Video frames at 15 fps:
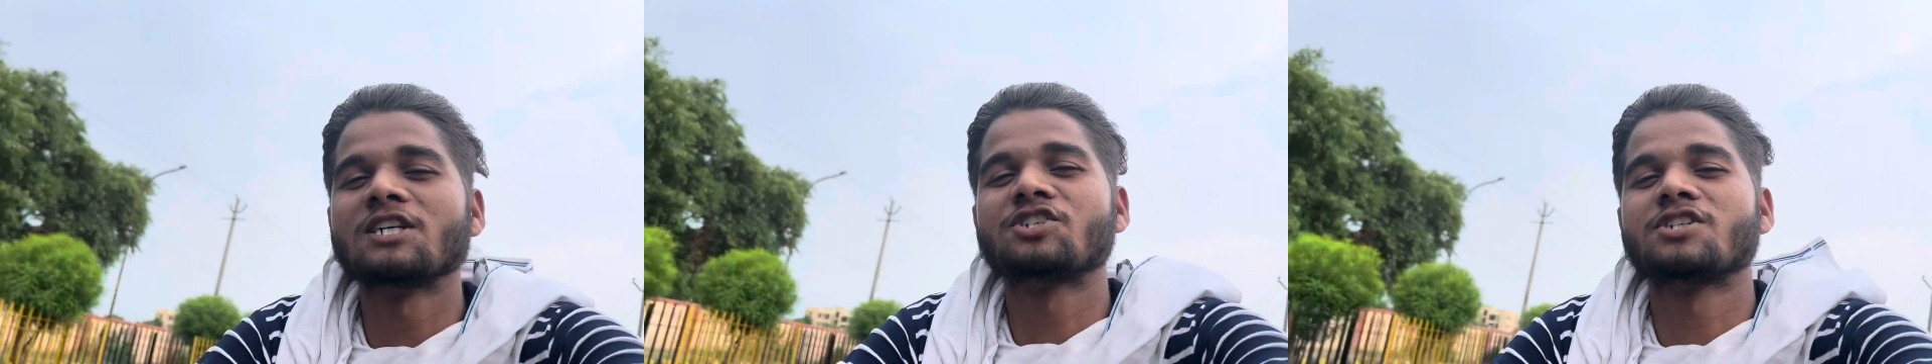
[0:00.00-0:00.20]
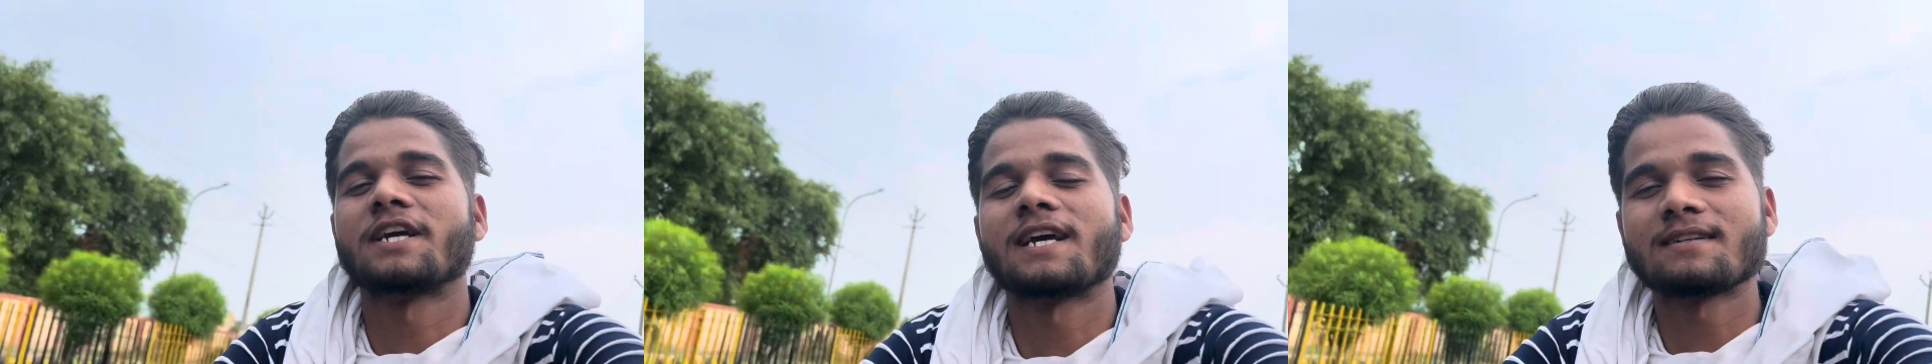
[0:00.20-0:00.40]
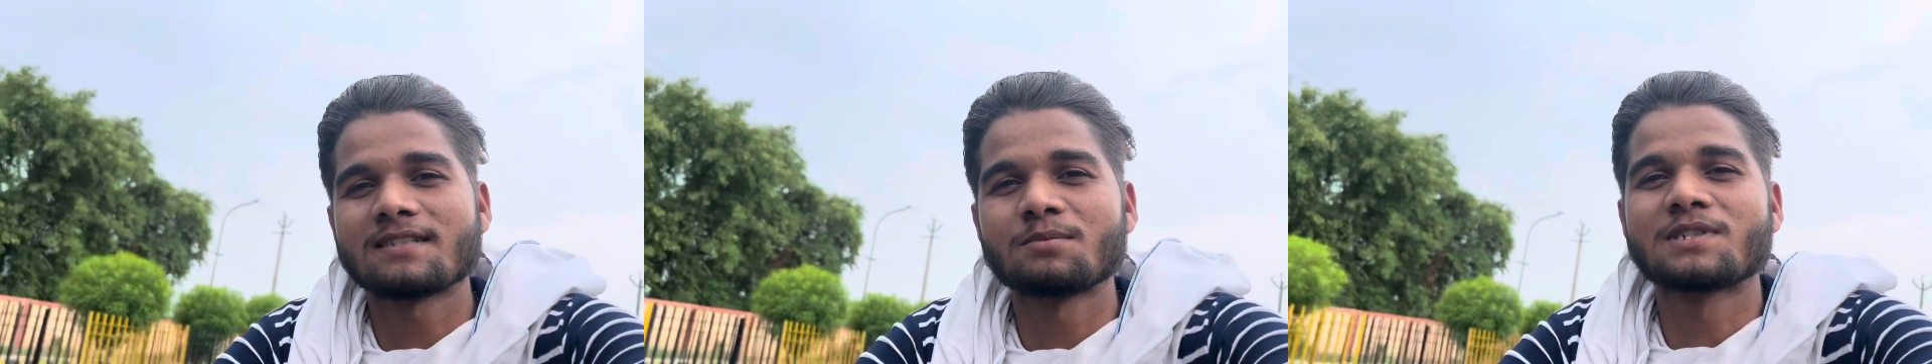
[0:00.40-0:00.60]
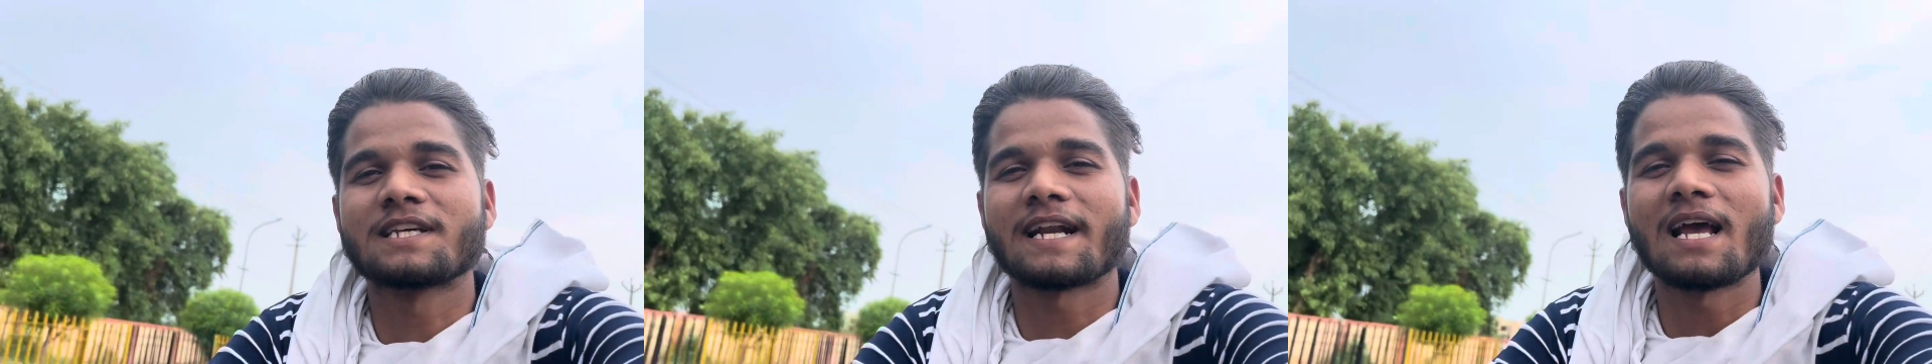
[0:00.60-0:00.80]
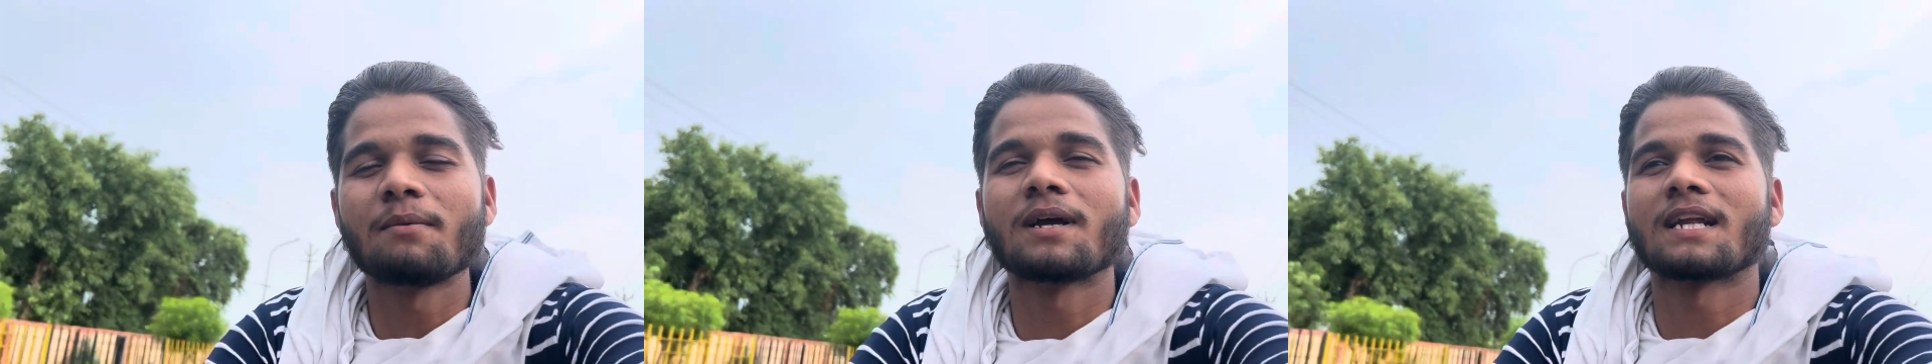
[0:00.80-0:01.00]
शेयर
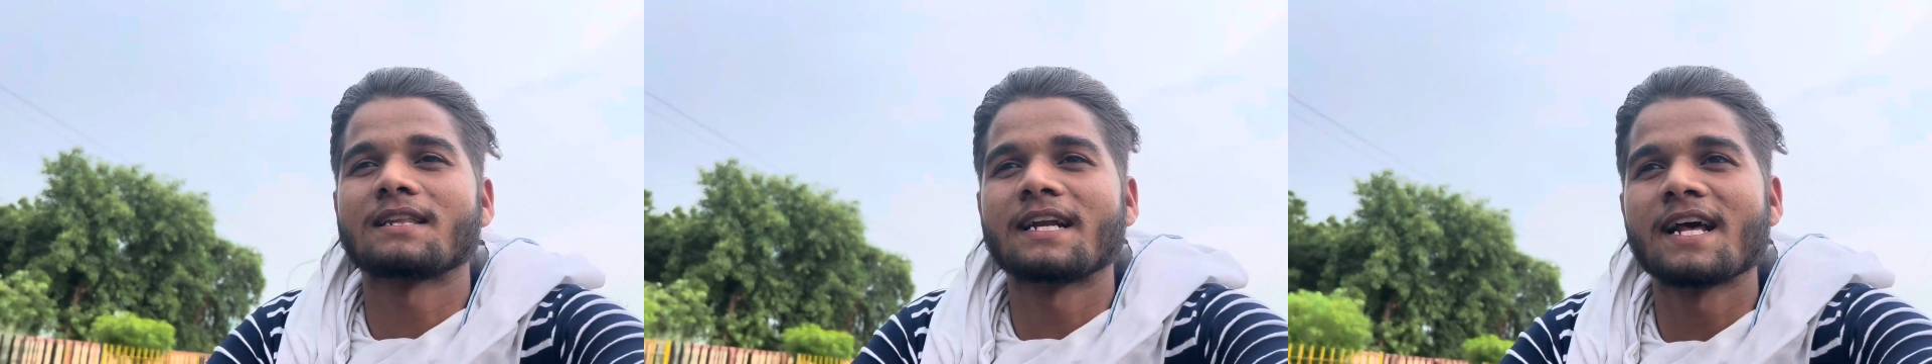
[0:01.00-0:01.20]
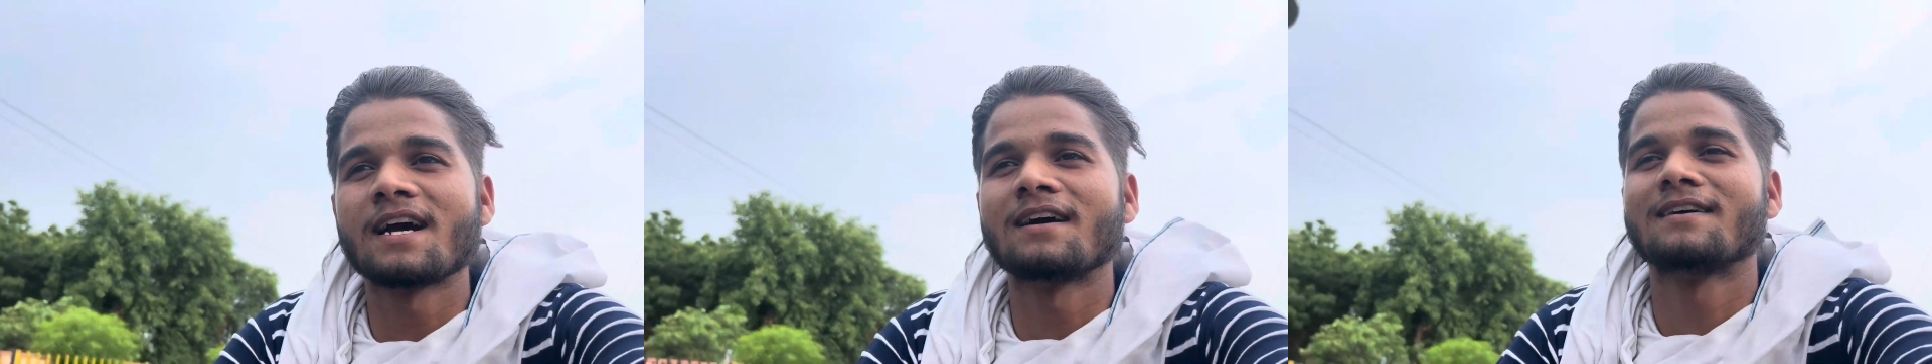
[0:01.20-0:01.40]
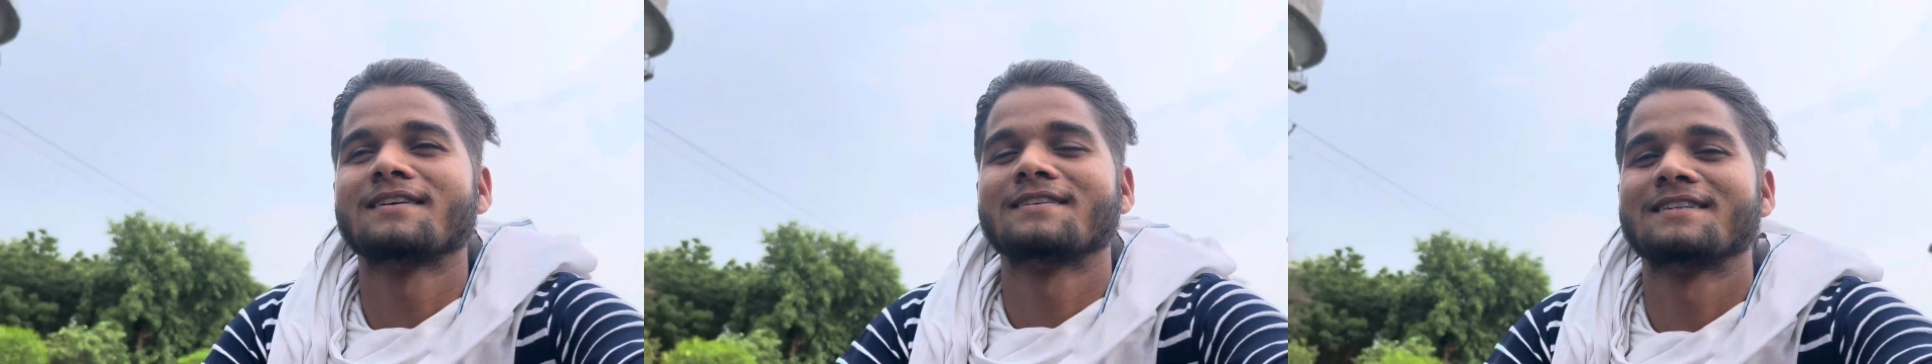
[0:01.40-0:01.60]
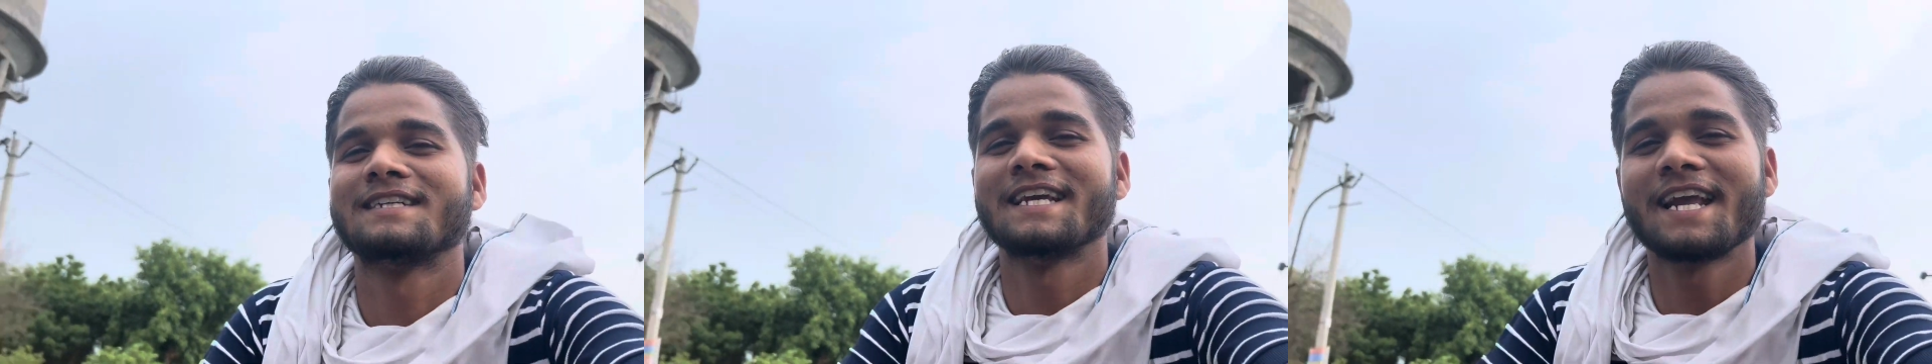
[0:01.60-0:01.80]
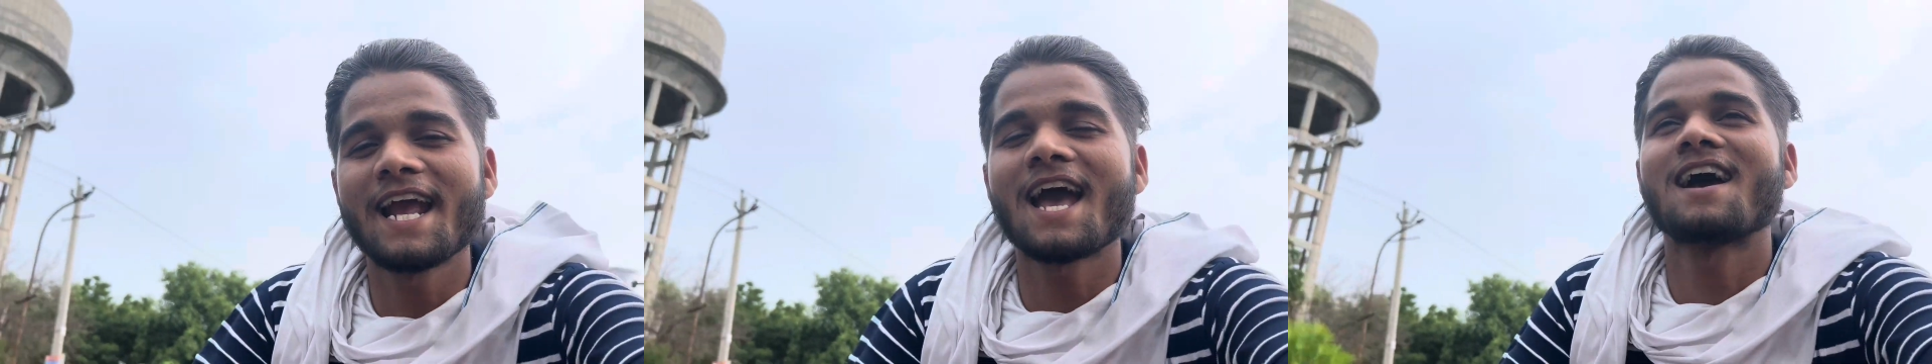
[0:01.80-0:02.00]
सब्सक्राइब कर देना
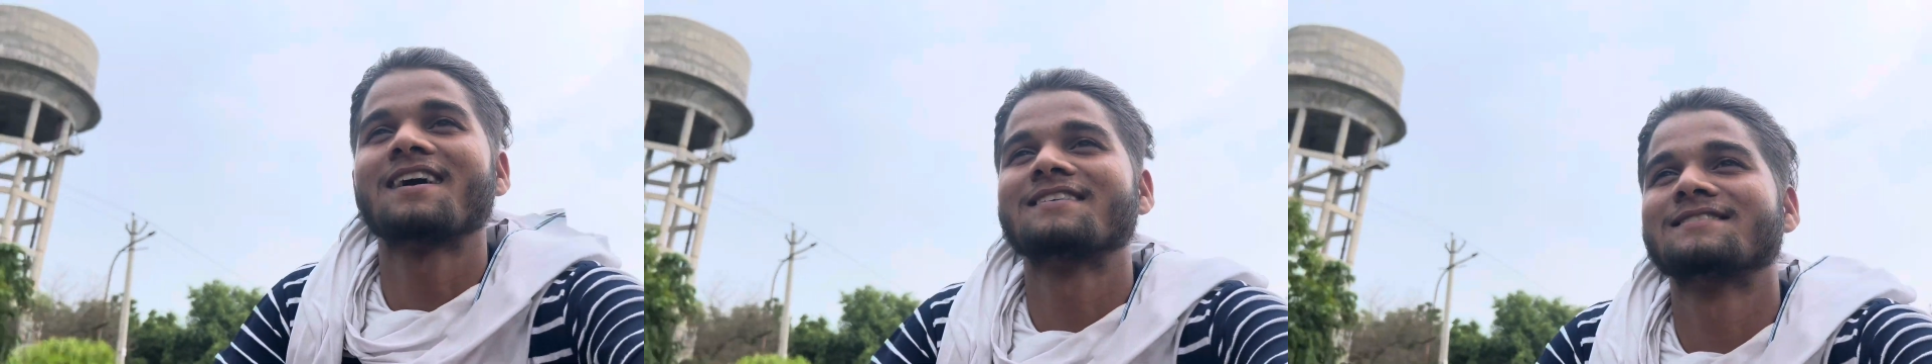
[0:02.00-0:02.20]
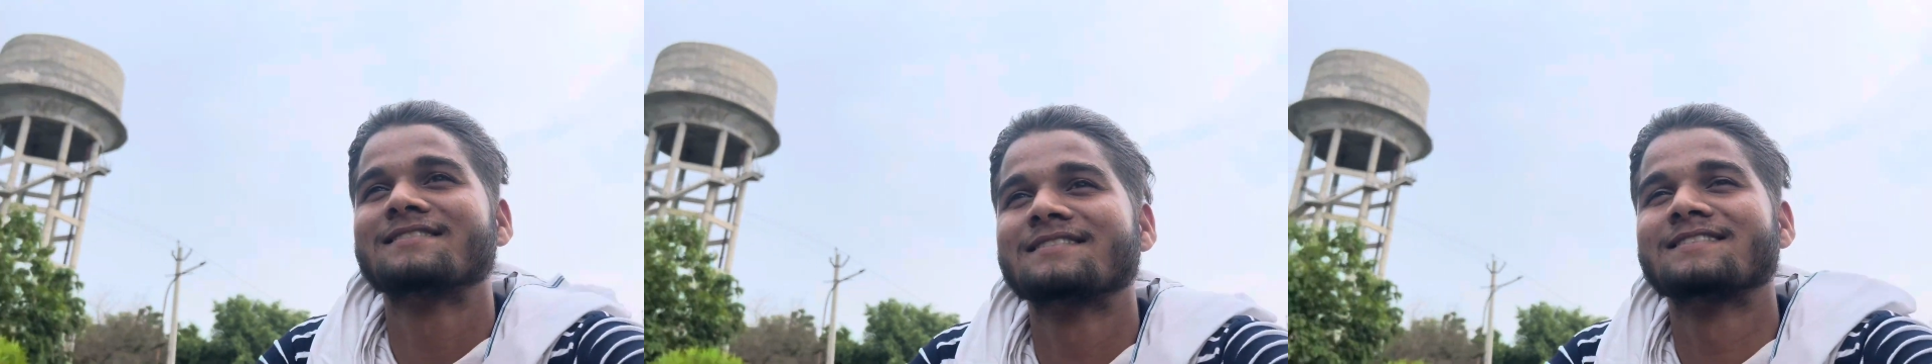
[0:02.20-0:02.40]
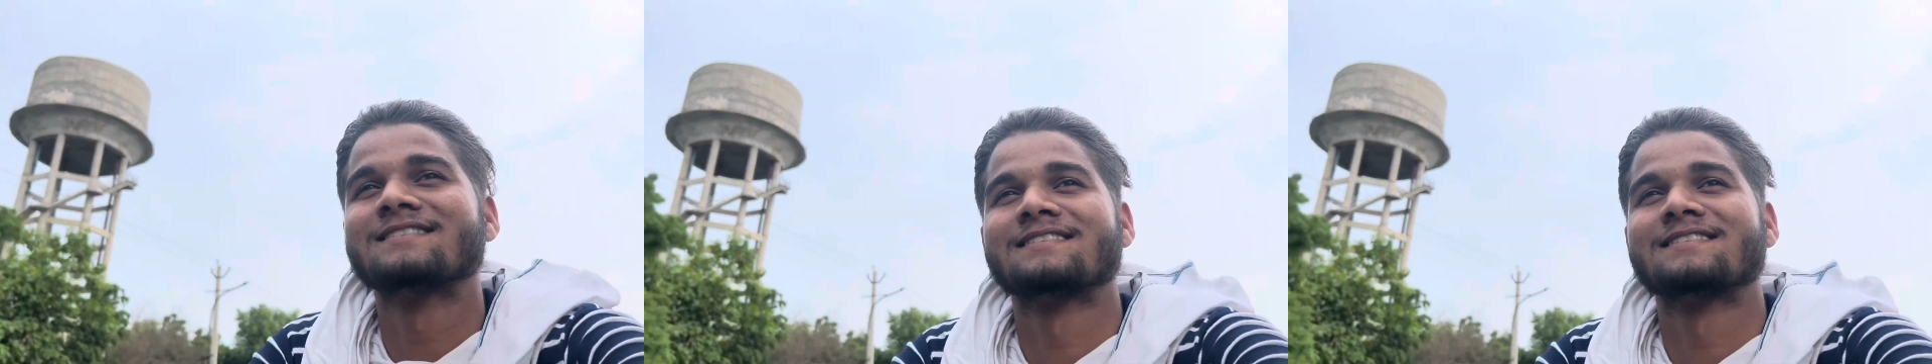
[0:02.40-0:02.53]
ठीक है